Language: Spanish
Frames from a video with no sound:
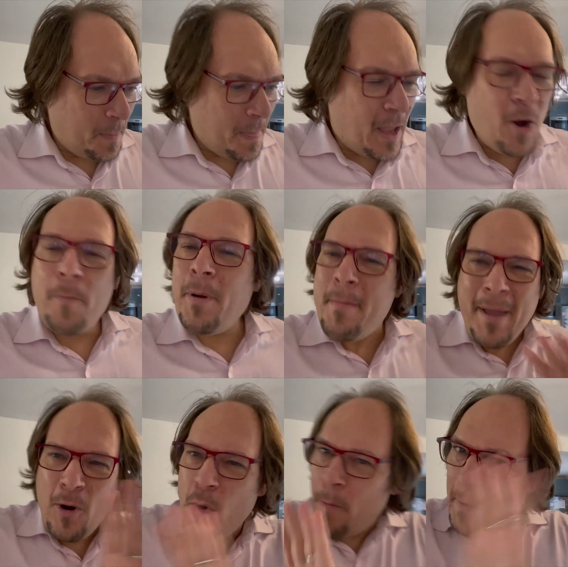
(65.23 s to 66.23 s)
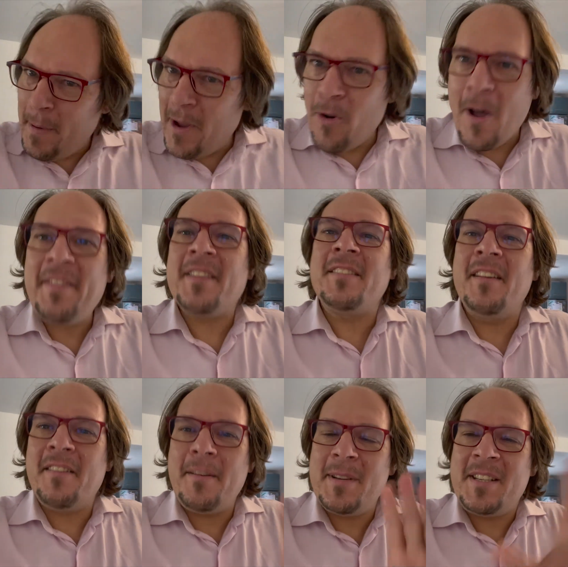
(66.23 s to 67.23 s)
que lo primero, lo primero, antes de
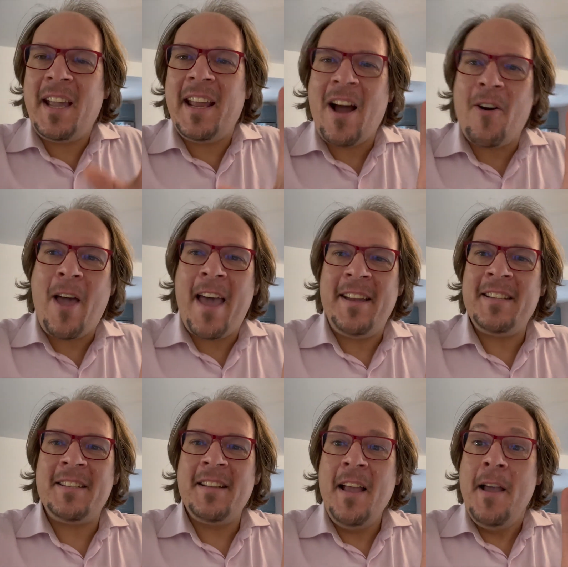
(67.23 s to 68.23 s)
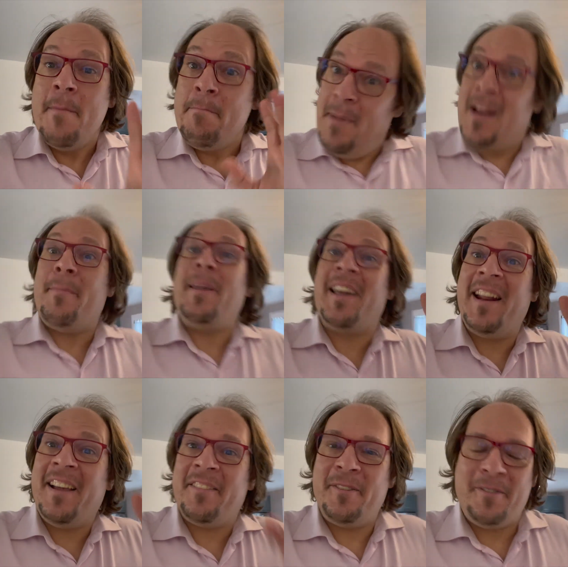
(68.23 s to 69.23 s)
decirme siquiera hola es, mira mi
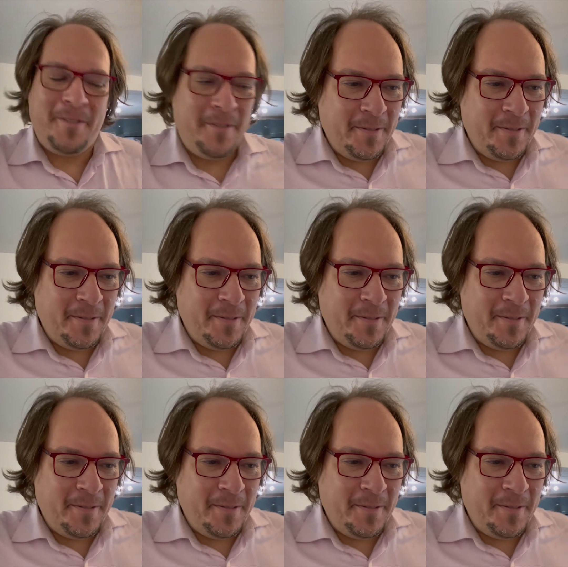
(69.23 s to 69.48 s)
creación.